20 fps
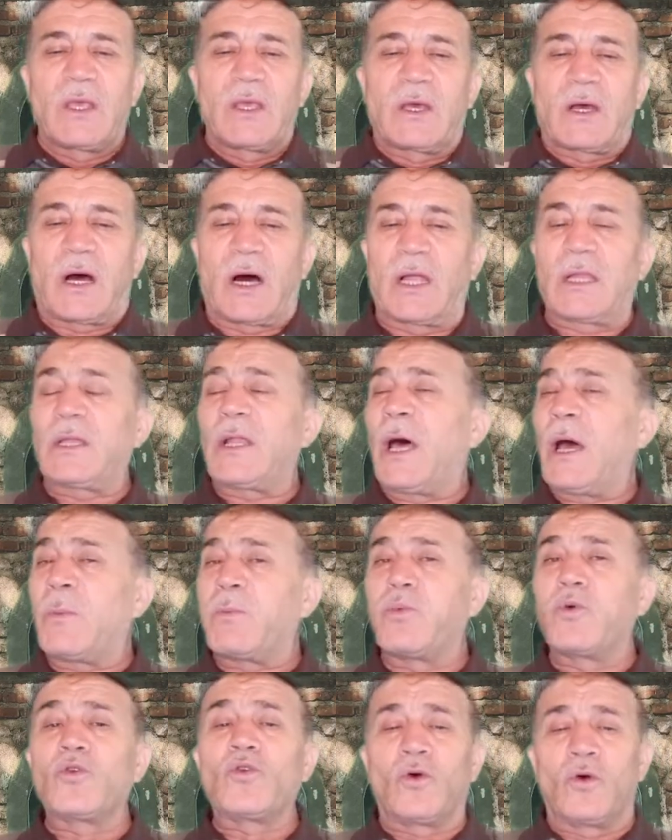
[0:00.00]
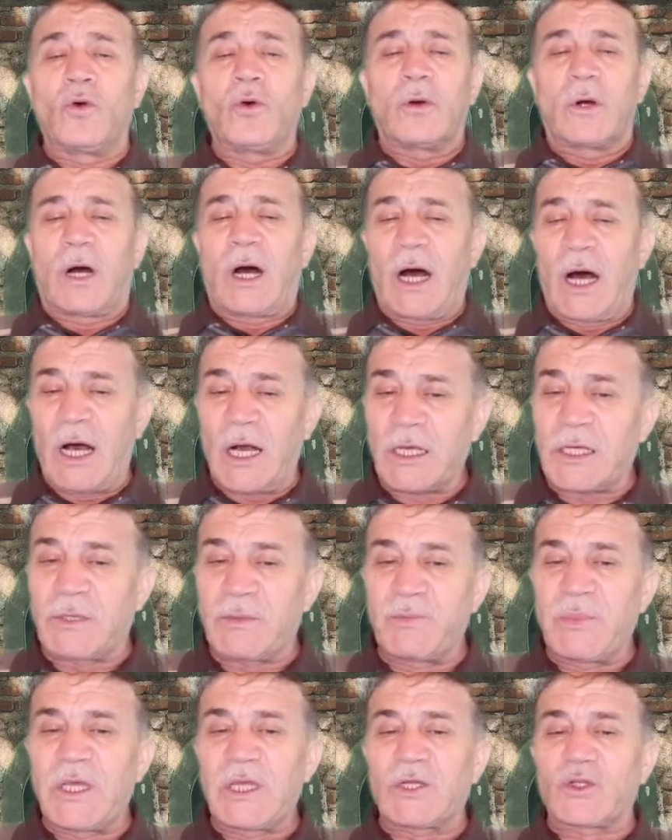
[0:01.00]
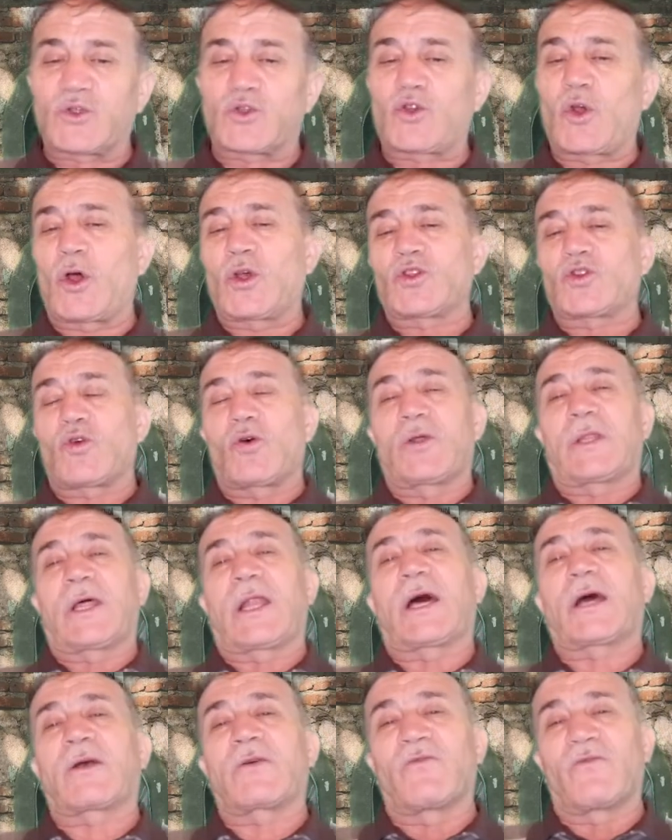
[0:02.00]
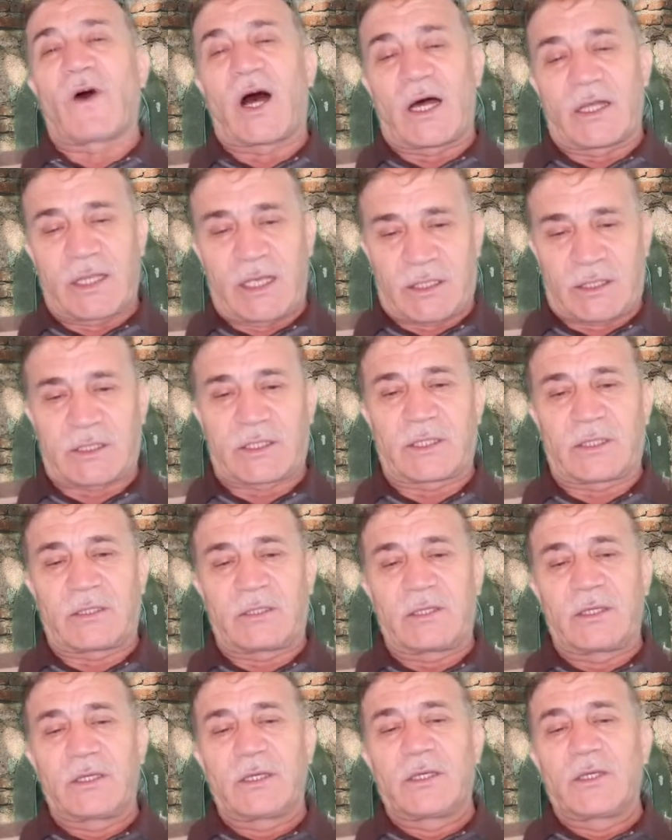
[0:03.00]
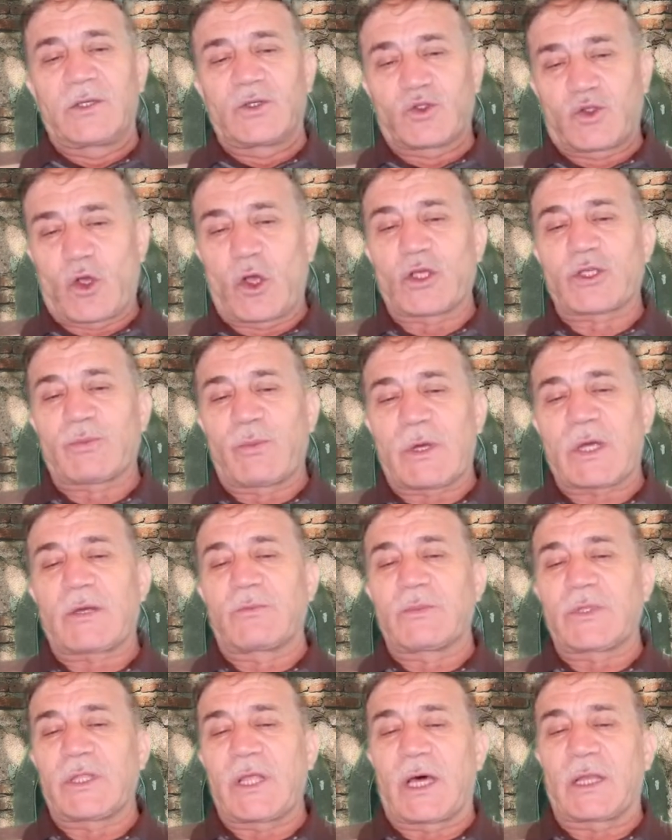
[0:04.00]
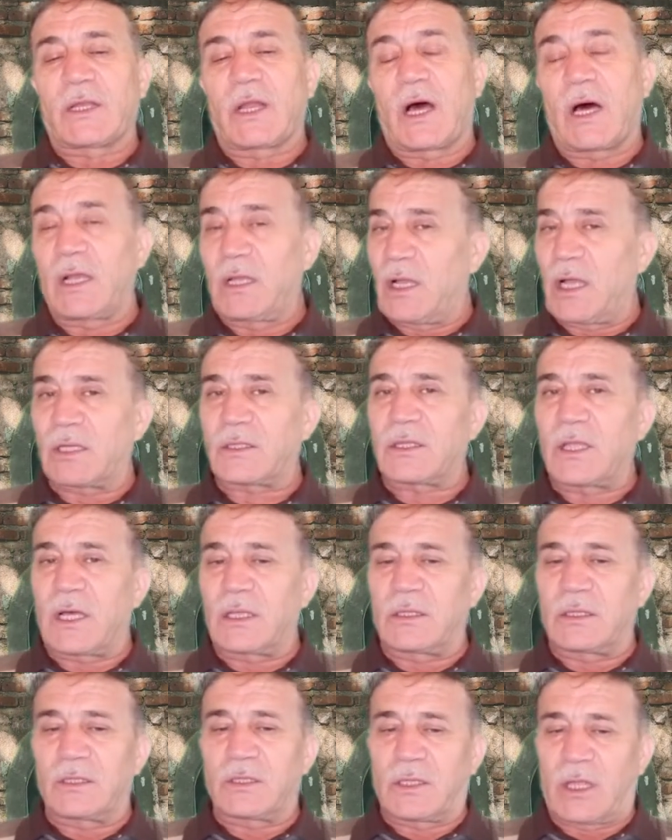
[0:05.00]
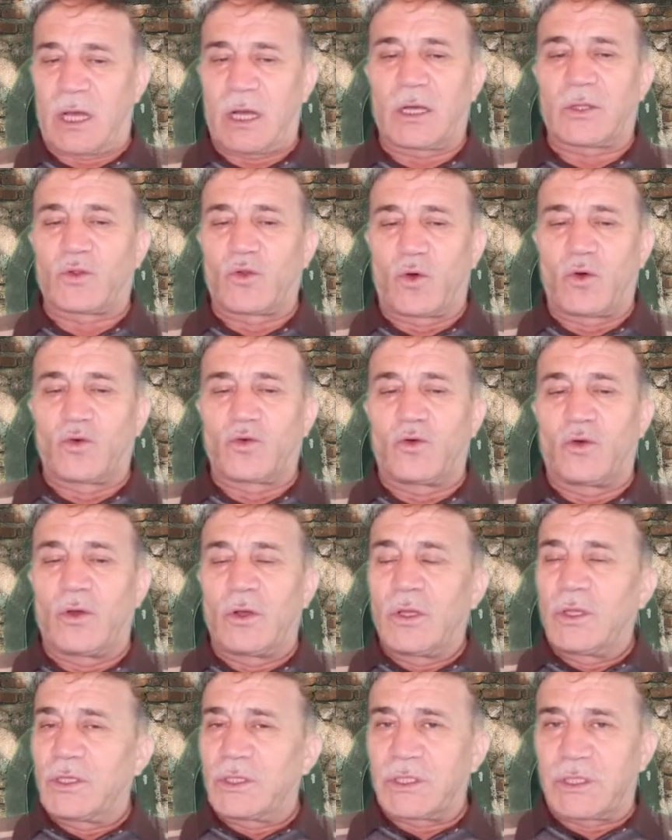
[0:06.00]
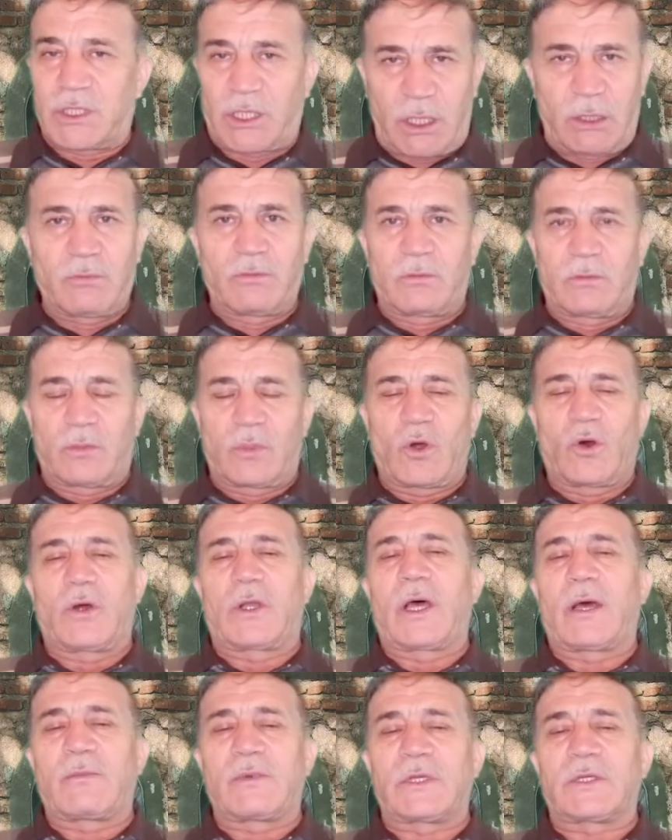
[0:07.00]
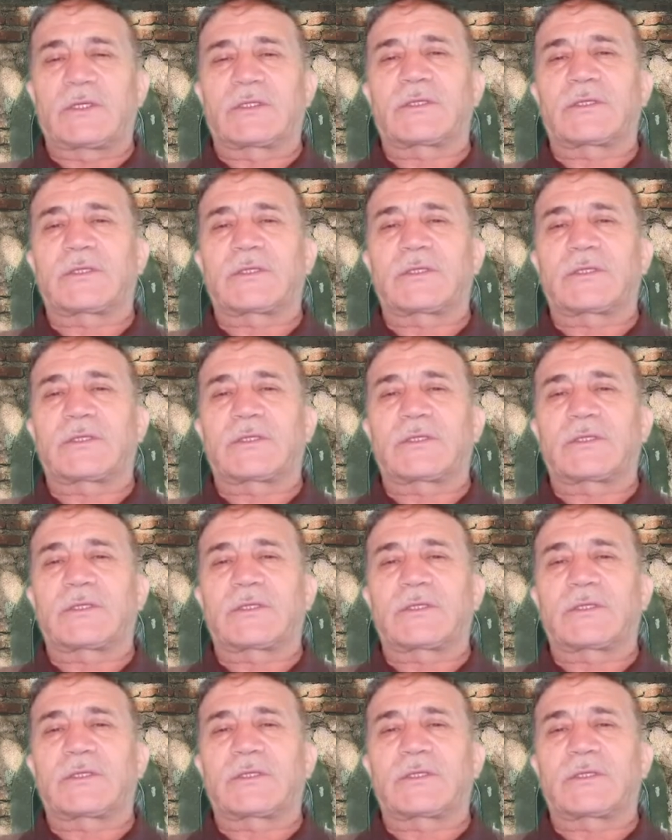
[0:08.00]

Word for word: Allah bunu hak bir söz olarak vaat etti. Söz bakımından Allah'tan daha doğru kim olabilir?